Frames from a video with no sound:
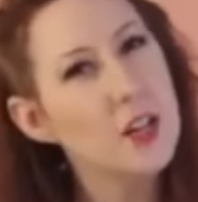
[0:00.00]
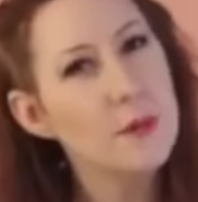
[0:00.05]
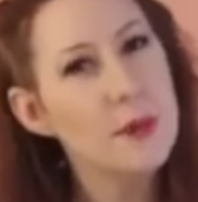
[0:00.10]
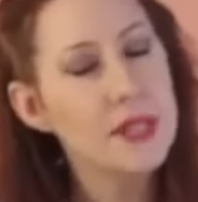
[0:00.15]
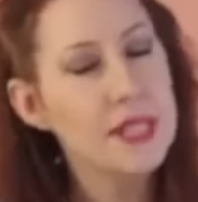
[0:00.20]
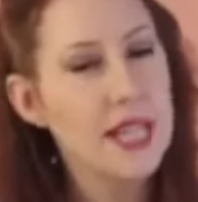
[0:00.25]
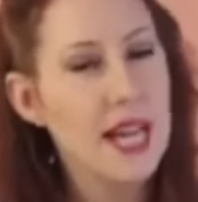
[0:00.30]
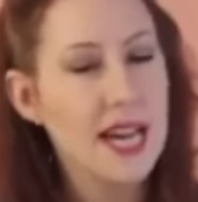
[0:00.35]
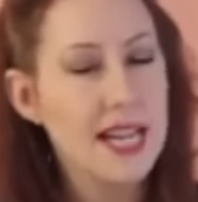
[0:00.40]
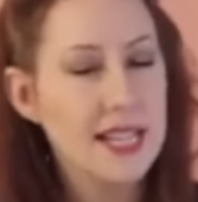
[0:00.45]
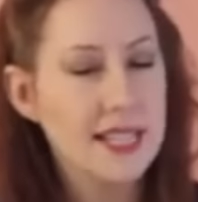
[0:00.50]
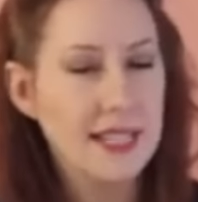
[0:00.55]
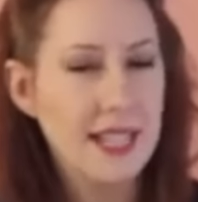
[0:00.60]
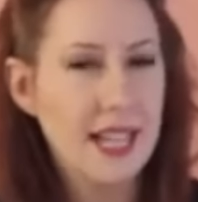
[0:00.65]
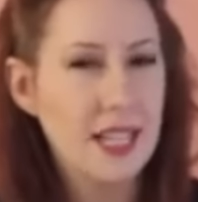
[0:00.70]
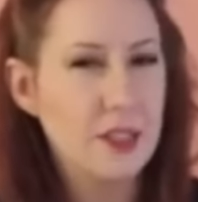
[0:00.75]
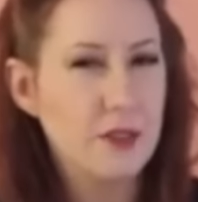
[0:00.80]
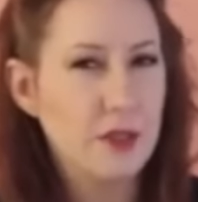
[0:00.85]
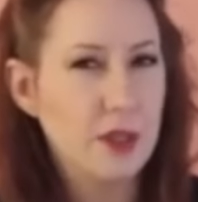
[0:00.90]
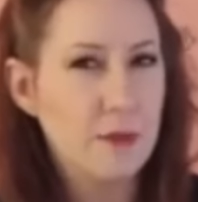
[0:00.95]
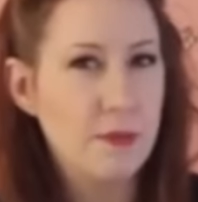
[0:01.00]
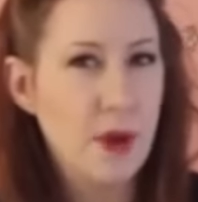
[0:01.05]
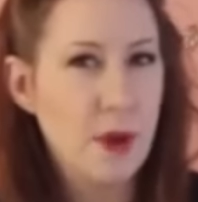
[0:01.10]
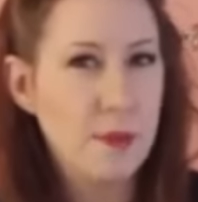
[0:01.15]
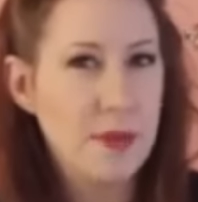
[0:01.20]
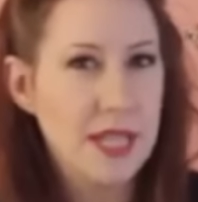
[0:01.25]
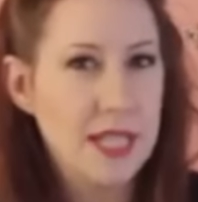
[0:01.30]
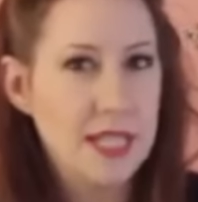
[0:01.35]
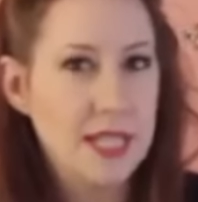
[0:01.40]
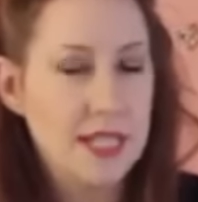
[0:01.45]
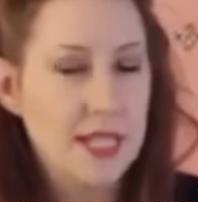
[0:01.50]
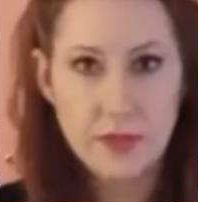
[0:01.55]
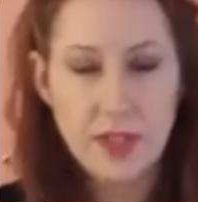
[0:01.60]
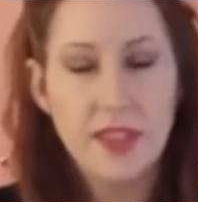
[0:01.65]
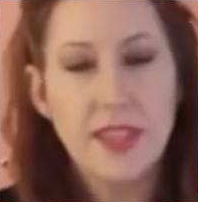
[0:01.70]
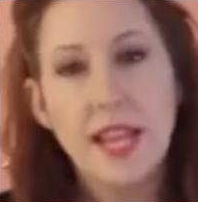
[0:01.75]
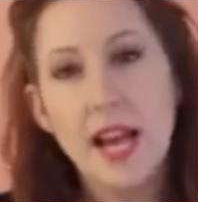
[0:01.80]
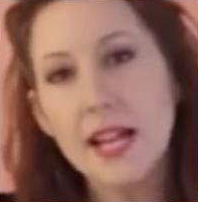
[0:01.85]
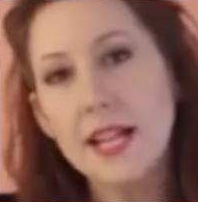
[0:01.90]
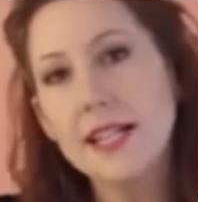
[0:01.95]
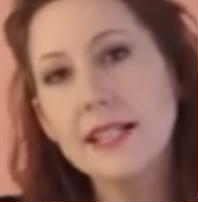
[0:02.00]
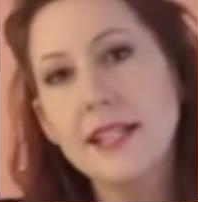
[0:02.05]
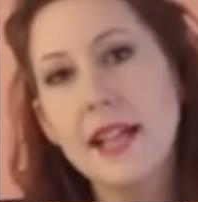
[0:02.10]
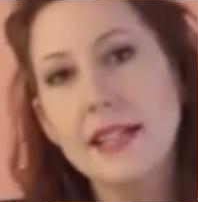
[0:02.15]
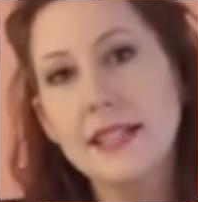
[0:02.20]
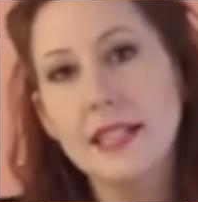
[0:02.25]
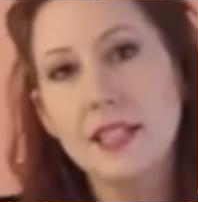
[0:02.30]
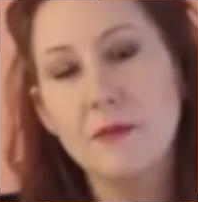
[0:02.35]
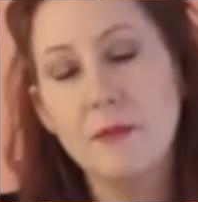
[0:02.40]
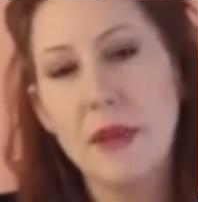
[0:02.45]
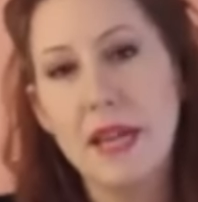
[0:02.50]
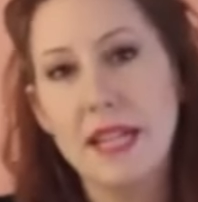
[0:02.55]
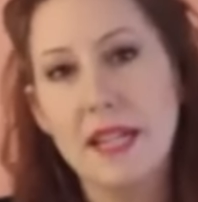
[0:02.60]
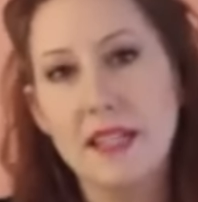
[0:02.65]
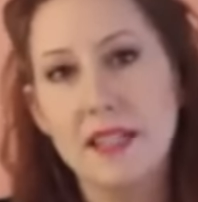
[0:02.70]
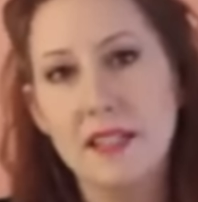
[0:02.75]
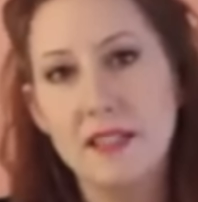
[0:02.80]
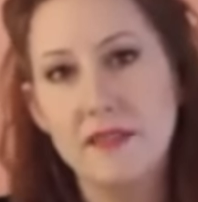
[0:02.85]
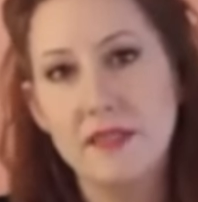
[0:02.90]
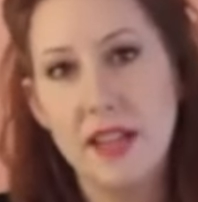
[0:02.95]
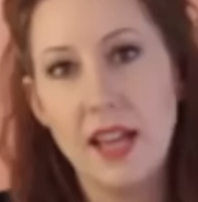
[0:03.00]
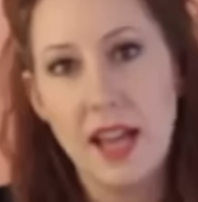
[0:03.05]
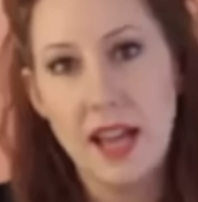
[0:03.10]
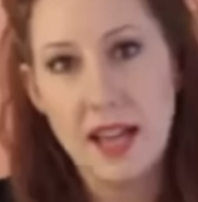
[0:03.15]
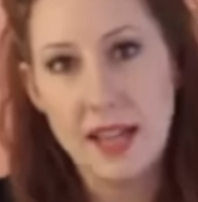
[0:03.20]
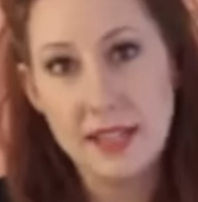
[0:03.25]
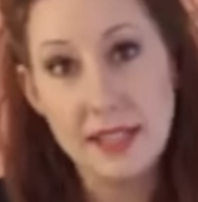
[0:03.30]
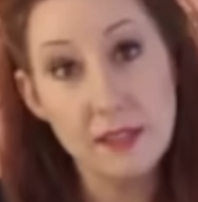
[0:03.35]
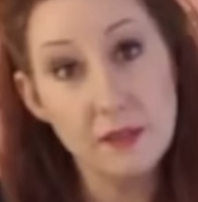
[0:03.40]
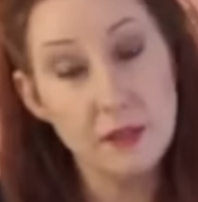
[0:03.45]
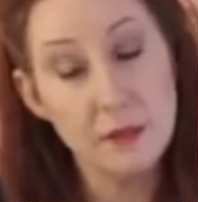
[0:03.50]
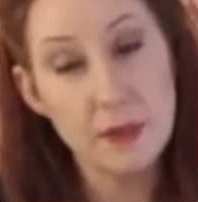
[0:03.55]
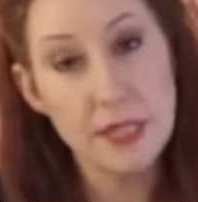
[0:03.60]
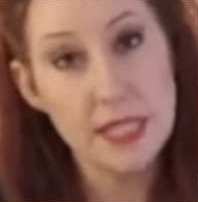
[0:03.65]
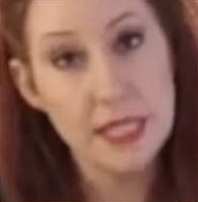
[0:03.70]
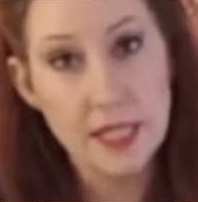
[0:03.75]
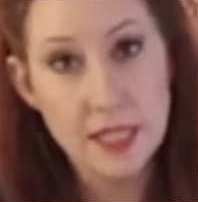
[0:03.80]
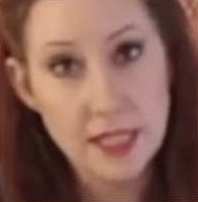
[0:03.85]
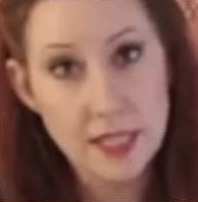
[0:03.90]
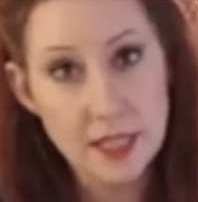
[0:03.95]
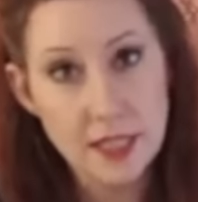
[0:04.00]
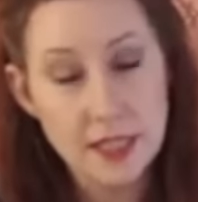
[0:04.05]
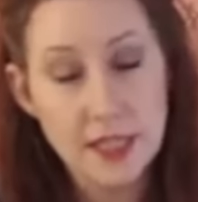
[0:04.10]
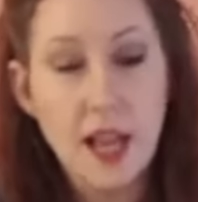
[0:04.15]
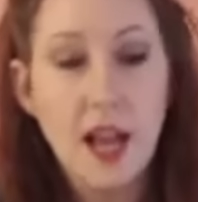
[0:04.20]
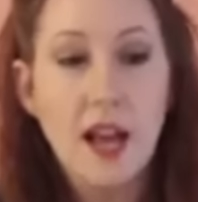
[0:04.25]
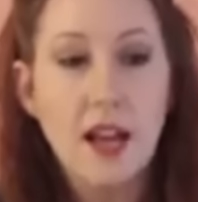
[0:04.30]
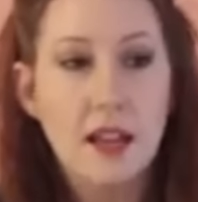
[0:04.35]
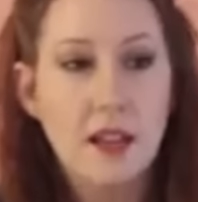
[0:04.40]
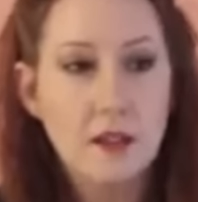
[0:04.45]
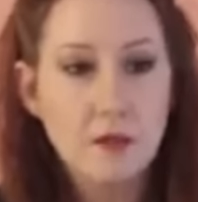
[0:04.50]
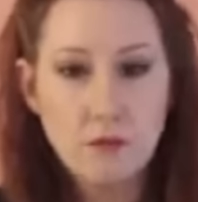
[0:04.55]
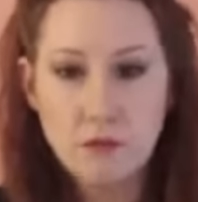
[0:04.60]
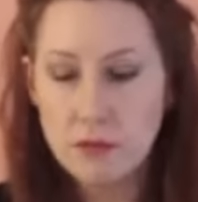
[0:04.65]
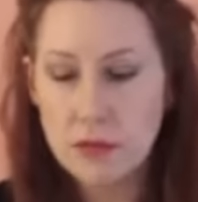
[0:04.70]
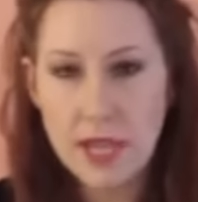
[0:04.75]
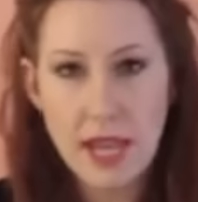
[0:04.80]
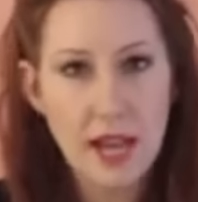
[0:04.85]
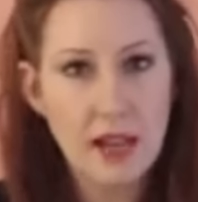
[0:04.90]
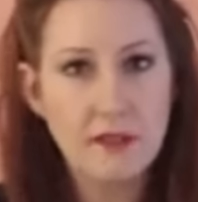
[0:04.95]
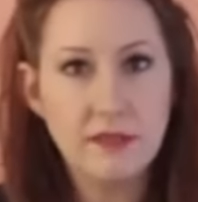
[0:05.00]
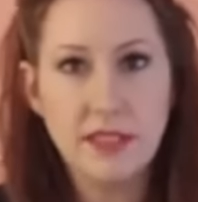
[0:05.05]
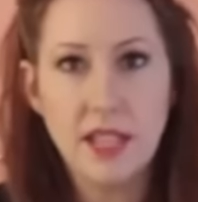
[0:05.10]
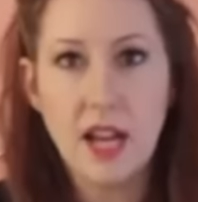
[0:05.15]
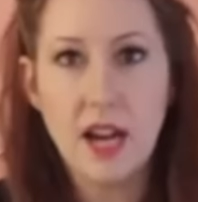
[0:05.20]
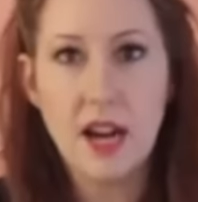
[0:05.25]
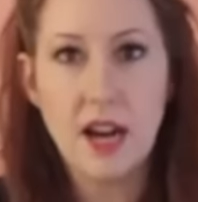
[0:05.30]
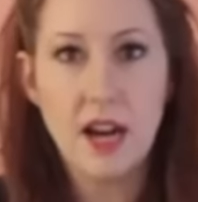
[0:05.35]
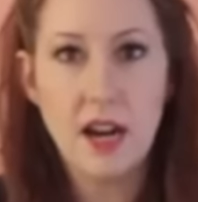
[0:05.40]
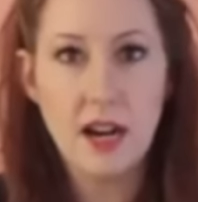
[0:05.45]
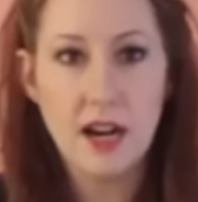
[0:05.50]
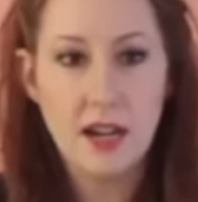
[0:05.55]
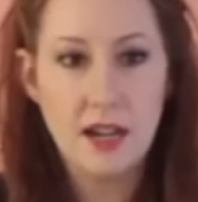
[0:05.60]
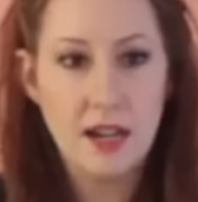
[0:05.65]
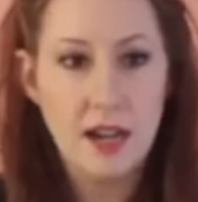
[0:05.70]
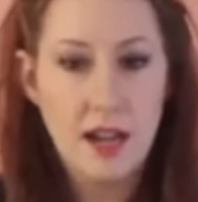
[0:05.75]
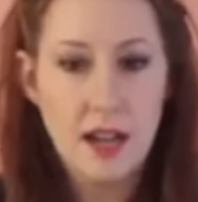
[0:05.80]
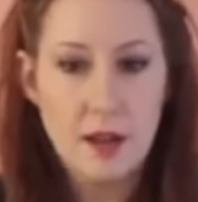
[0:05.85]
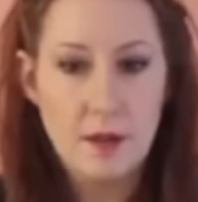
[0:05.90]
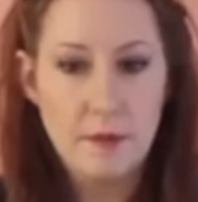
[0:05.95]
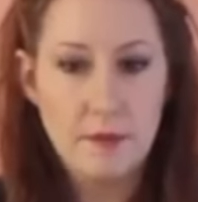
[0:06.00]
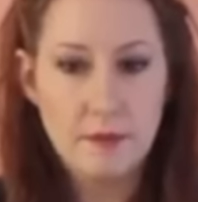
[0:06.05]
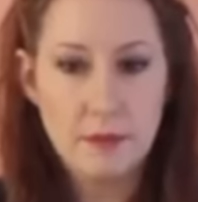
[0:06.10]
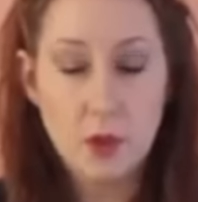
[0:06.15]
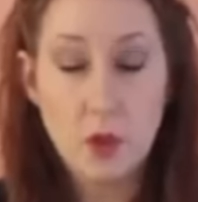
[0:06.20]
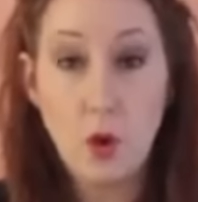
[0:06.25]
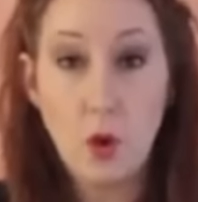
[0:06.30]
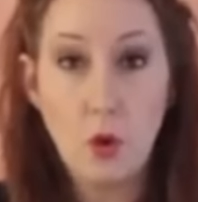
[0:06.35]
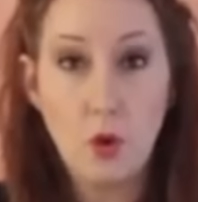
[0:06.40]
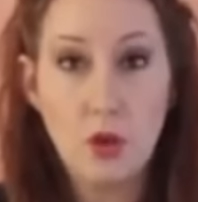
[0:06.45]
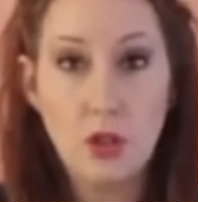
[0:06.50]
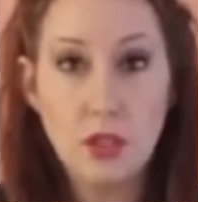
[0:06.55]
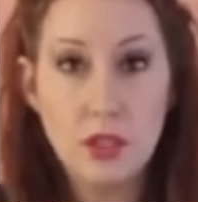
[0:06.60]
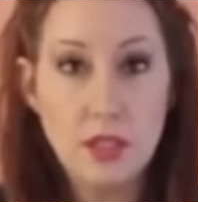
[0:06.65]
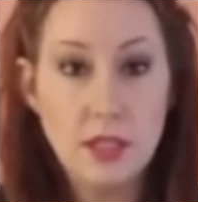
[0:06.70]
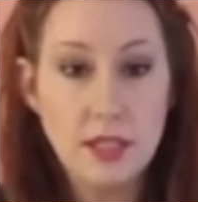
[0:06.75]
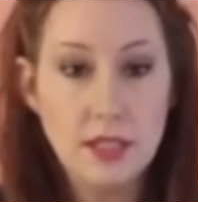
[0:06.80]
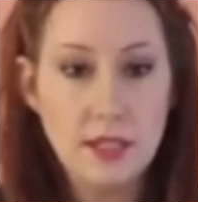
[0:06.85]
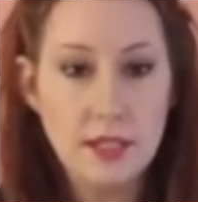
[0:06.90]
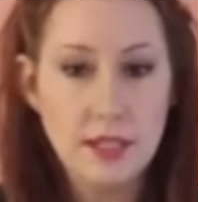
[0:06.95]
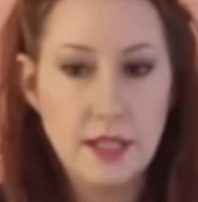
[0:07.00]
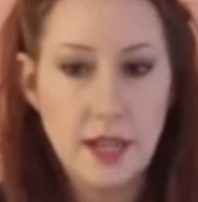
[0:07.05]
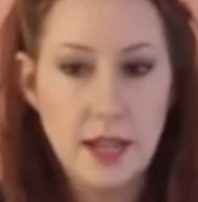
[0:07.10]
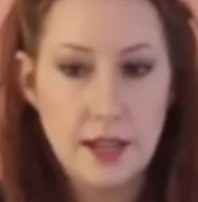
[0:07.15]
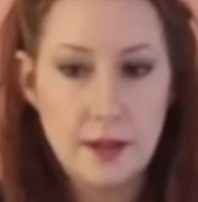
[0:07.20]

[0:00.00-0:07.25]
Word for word: Partiamo dalla stazione spaziale per qualche momento. La stazione è fatta con diversi materiali, Kevlar, oro,